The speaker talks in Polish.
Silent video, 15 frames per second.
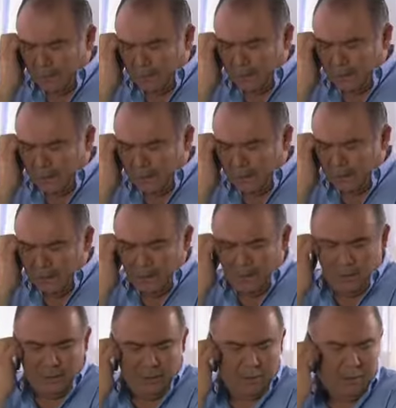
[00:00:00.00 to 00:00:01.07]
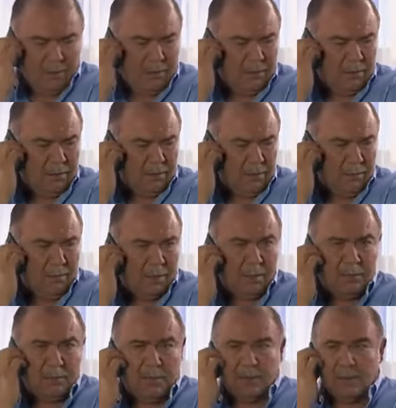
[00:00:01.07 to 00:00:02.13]
pójdzie zgodnie z planem.
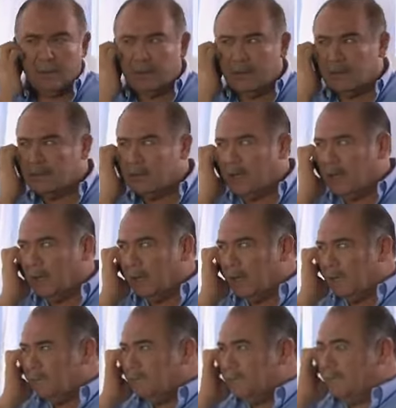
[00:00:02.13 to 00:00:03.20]
Ja też mam taką nadzieję.